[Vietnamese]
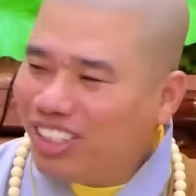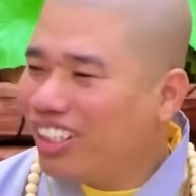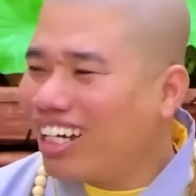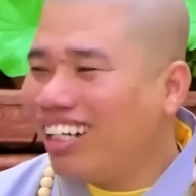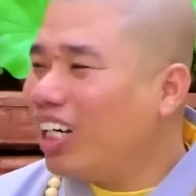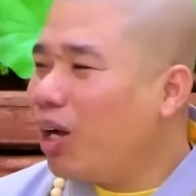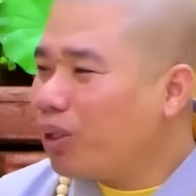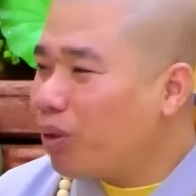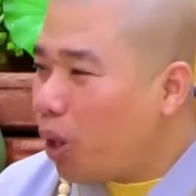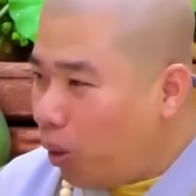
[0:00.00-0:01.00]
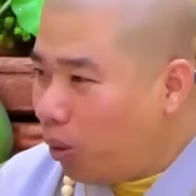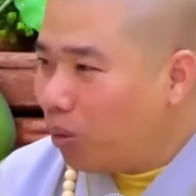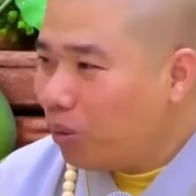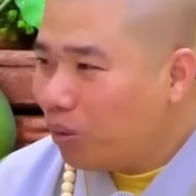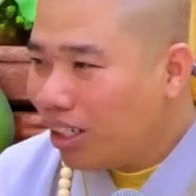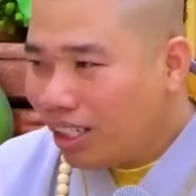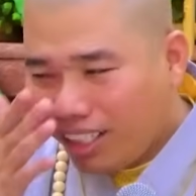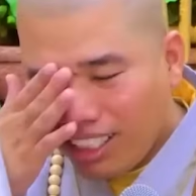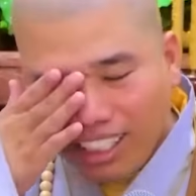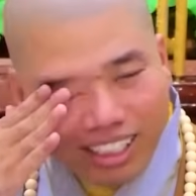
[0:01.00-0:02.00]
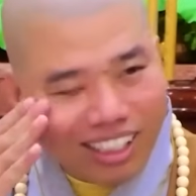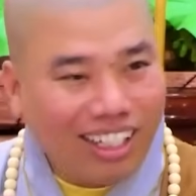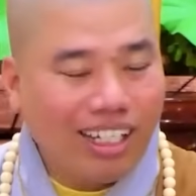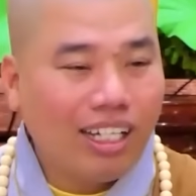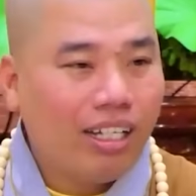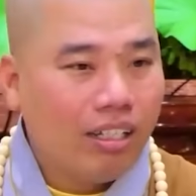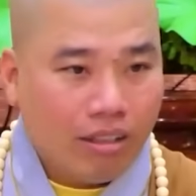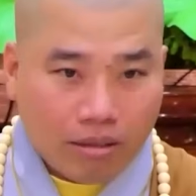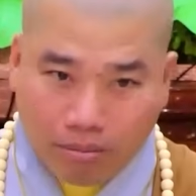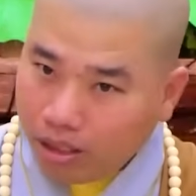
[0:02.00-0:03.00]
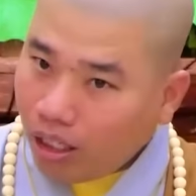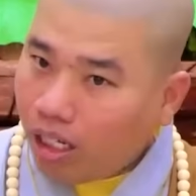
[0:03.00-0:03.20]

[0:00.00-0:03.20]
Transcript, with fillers: Chưa cười là nó chịu ngủ. Nó, mà